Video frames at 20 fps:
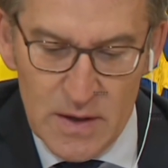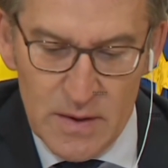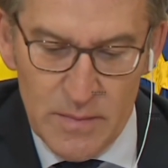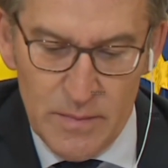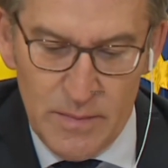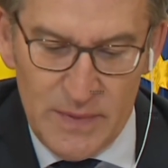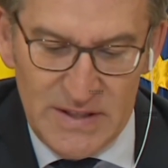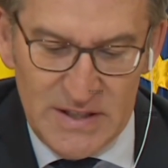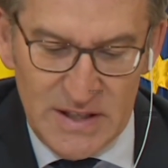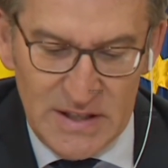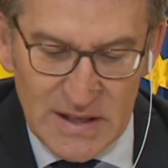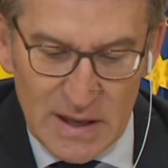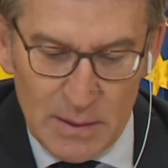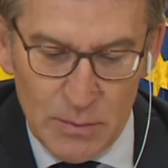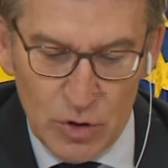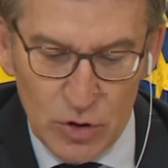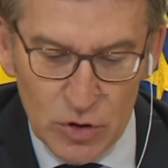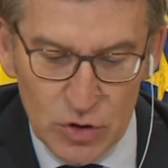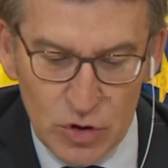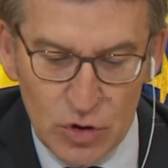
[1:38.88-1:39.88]

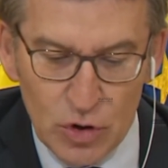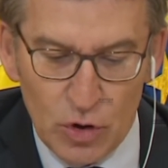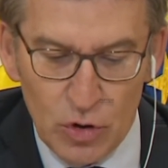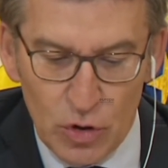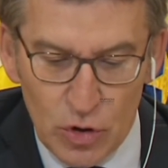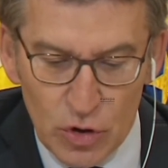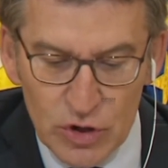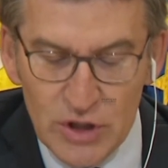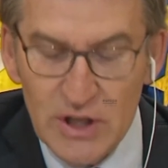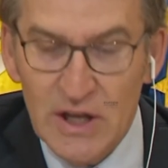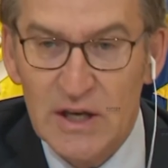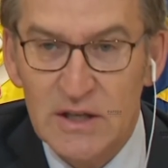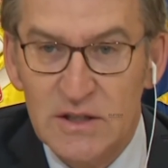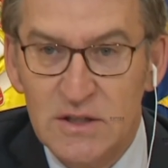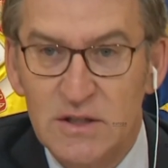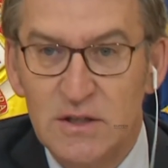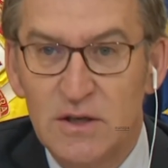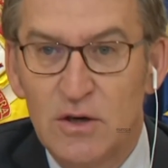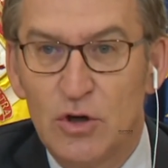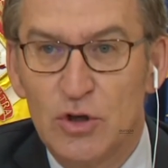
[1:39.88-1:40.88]
visitamos todos los
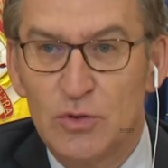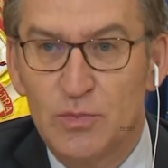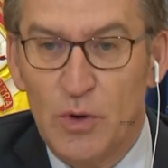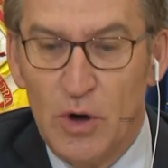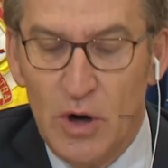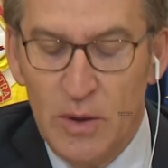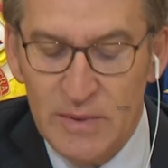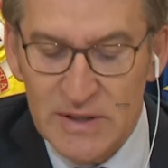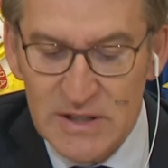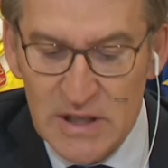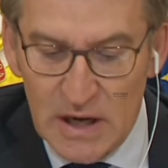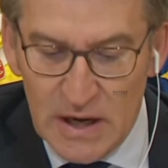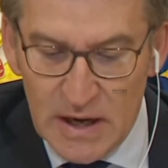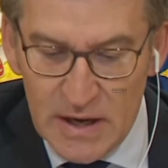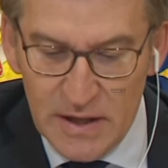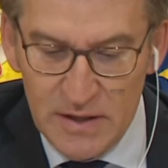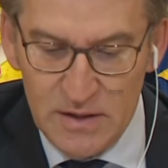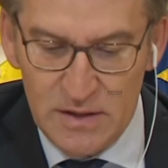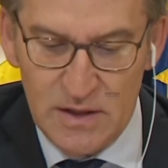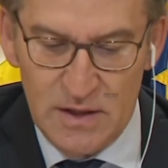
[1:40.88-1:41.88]
días los problemas de la
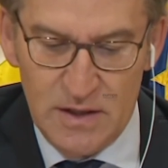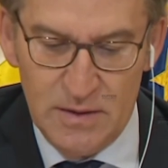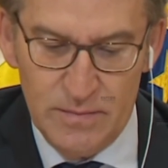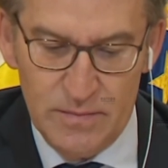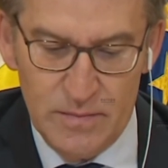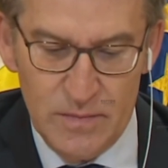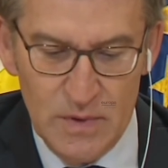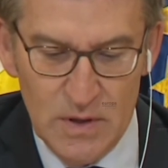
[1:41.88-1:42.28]
gente,